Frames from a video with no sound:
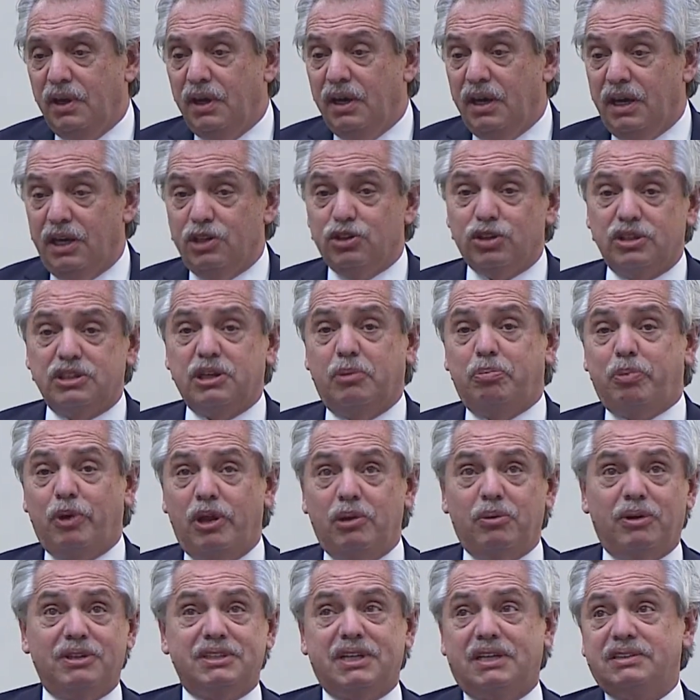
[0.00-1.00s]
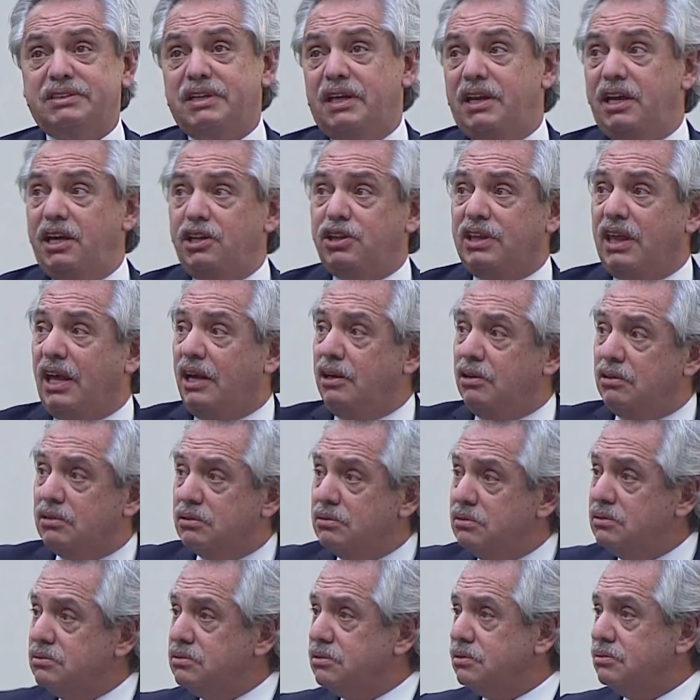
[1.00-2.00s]
Entonces podemos hacer este
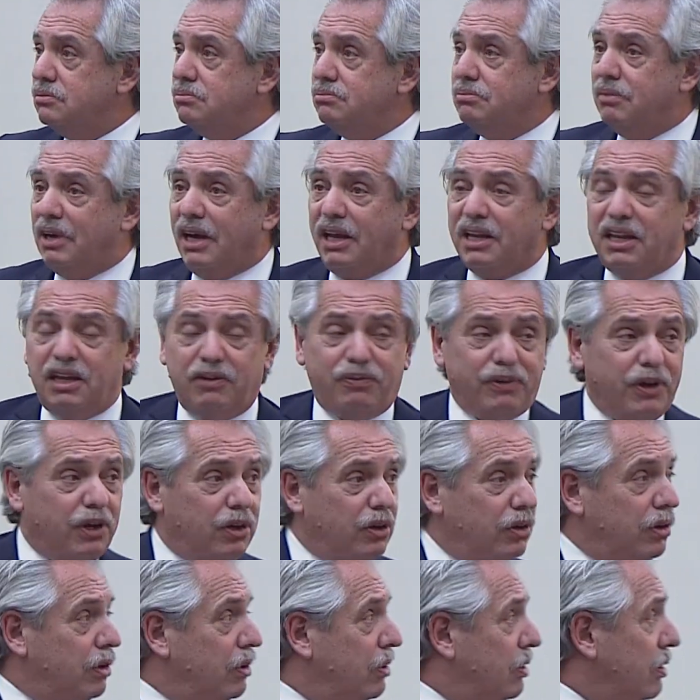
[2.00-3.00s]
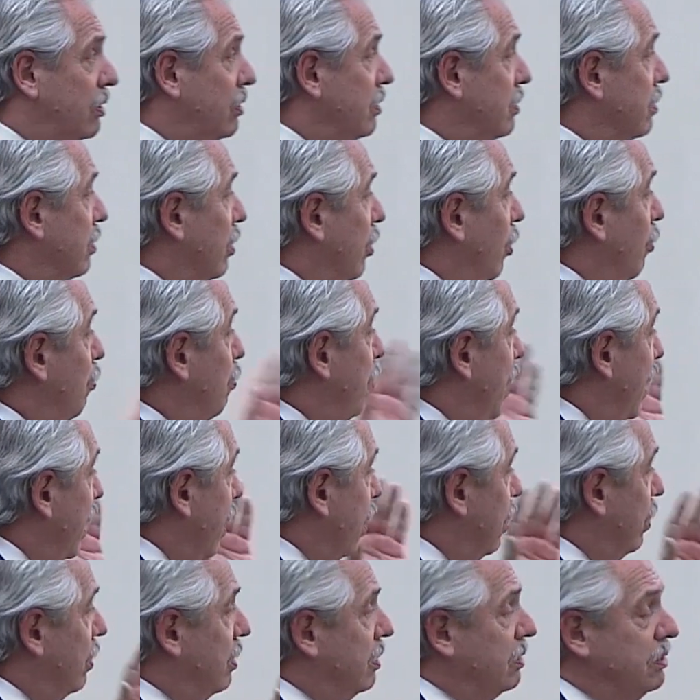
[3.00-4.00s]
magnífico
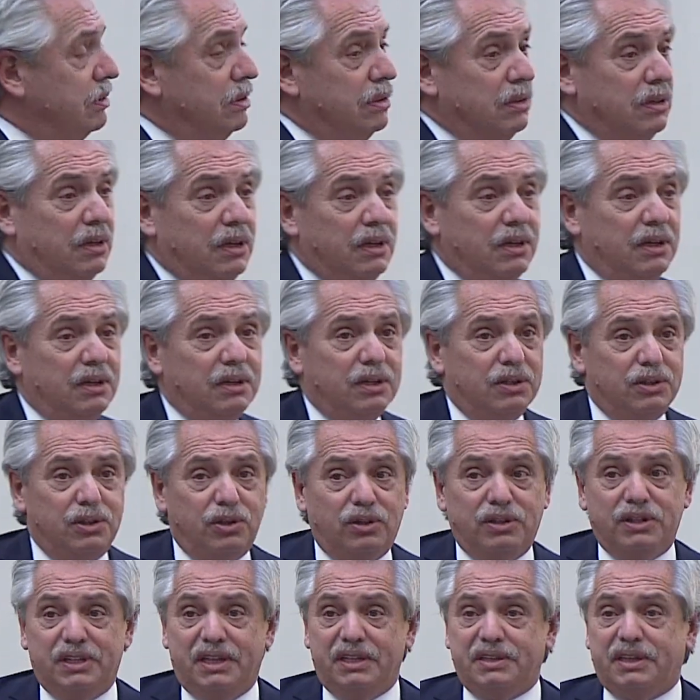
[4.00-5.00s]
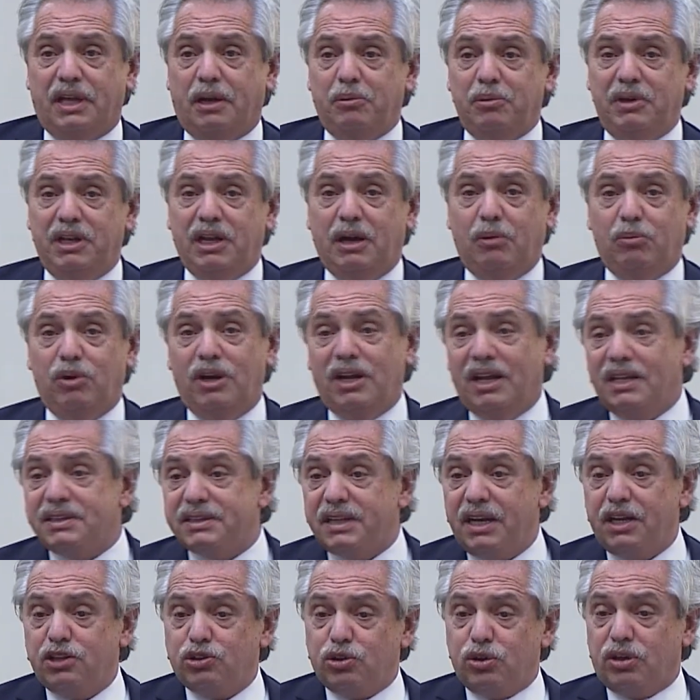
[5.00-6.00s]
complejo donde terminamos las
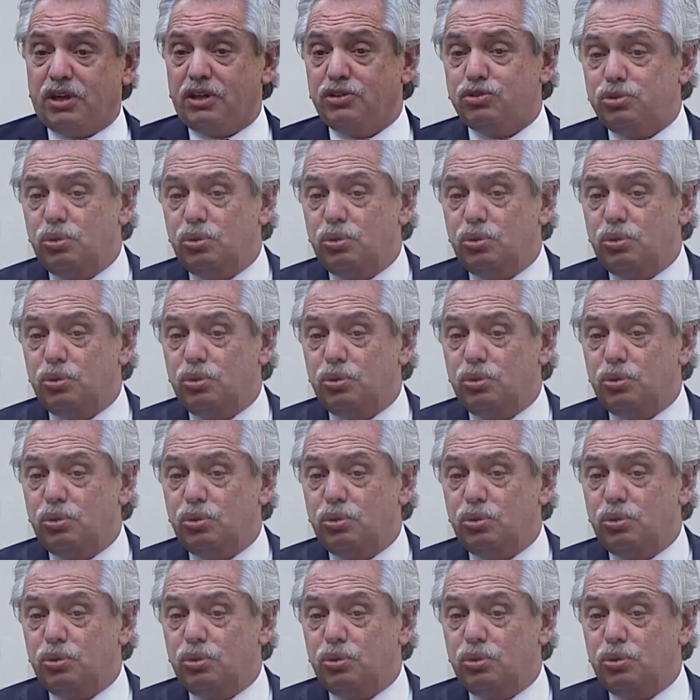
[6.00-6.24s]
tres torres